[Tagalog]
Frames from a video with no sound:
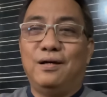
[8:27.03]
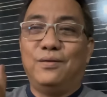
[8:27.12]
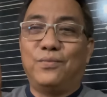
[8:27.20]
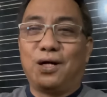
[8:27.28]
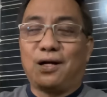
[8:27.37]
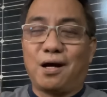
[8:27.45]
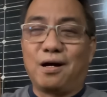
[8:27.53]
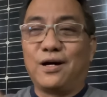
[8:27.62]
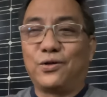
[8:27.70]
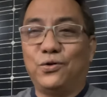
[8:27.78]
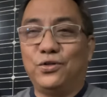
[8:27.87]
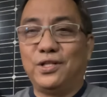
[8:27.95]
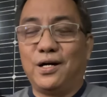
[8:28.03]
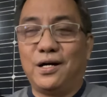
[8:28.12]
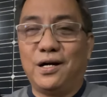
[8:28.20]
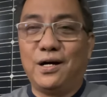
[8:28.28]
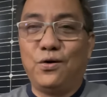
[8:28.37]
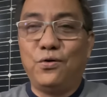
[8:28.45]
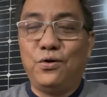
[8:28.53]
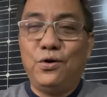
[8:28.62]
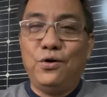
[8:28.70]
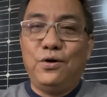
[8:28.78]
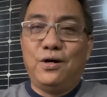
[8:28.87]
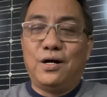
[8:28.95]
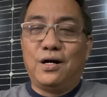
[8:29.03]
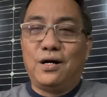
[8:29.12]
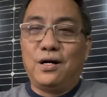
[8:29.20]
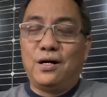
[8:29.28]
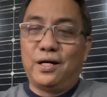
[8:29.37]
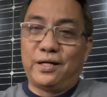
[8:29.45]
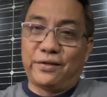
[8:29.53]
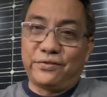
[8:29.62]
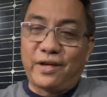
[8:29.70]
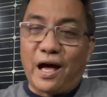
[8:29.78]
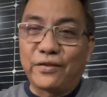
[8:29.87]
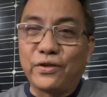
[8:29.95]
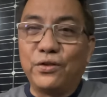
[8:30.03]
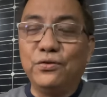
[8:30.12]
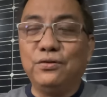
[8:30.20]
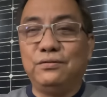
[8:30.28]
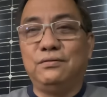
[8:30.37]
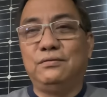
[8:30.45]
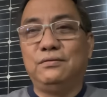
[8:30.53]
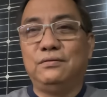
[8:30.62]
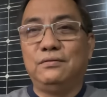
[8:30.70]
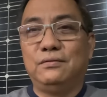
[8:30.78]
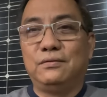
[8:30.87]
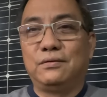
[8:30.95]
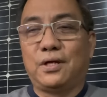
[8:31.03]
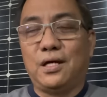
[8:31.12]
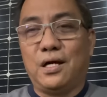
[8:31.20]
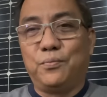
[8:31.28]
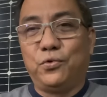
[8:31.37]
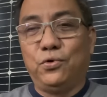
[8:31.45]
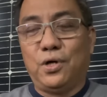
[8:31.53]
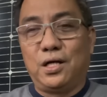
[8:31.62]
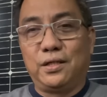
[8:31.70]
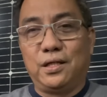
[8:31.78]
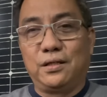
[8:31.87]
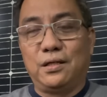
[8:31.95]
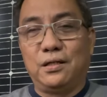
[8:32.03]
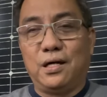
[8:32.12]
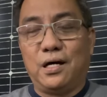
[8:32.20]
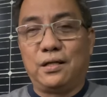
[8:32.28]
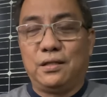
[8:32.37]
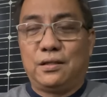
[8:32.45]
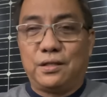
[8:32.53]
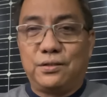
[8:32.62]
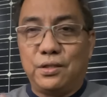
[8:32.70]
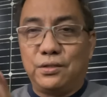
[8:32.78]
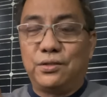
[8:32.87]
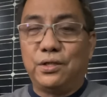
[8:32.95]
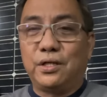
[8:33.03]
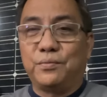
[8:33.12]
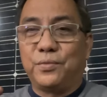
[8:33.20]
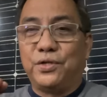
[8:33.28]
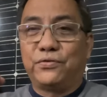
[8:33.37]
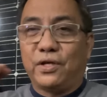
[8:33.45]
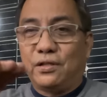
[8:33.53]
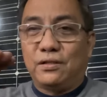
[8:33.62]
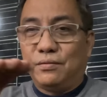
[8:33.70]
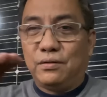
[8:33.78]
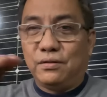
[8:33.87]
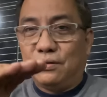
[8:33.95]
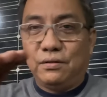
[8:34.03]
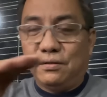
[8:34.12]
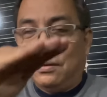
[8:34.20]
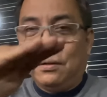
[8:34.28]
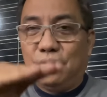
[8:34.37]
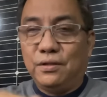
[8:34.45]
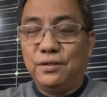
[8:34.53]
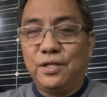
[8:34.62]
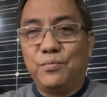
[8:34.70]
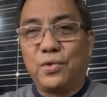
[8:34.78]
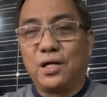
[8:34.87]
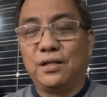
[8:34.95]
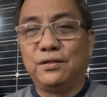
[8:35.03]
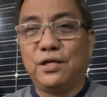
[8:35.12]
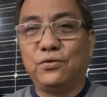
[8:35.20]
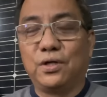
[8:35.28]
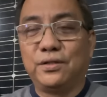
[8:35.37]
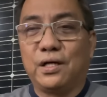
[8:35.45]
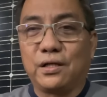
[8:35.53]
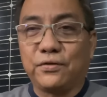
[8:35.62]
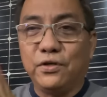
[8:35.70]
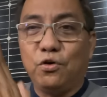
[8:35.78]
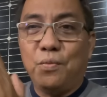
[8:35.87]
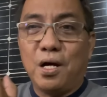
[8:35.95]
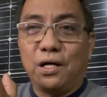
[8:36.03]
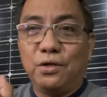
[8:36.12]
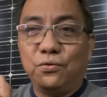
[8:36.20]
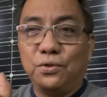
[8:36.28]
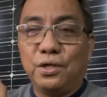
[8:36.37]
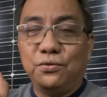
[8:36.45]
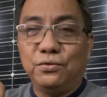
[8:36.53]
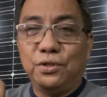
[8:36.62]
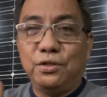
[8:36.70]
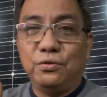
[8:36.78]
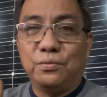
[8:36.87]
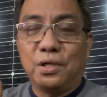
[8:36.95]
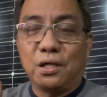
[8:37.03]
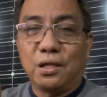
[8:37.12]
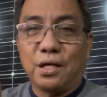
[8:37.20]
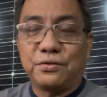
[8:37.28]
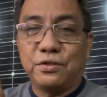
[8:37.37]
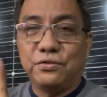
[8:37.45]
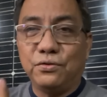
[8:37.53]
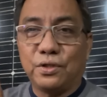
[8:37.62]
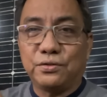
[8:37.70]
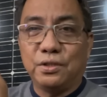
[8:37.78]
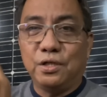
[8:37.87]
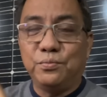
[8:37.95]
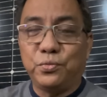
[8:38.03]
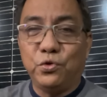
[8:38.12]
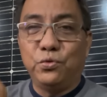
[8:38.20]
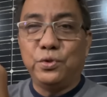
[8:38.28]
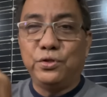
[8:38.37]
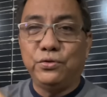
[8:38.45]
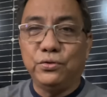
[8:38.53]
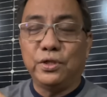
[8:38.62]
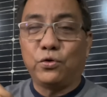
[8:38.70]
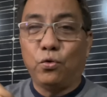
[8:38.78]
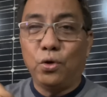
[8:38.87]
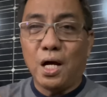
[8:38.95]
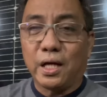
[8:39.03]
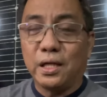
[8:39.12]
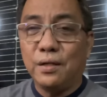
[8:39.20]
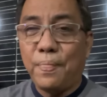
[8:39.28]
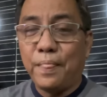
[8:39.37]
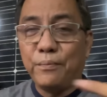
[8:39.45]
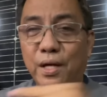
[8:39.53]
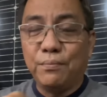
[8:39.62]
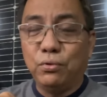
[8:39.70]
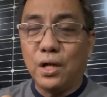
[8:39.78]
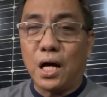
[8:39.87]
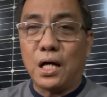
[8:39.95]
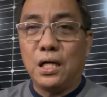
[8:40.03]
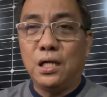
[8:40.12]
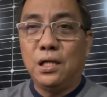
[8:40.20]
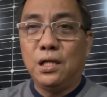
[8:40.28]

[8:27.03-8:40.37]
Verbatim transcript: Magkakaroon ng uh, oh, uh, ah, gasgasan yun. Kaya po ang nangyayari, nagje-jerk, minsan hindi maganda yung andar kasi gumaganong-ganon din yung mga clutches nyo kasi nga yung fluid nyo eh, kulang eh, may bula.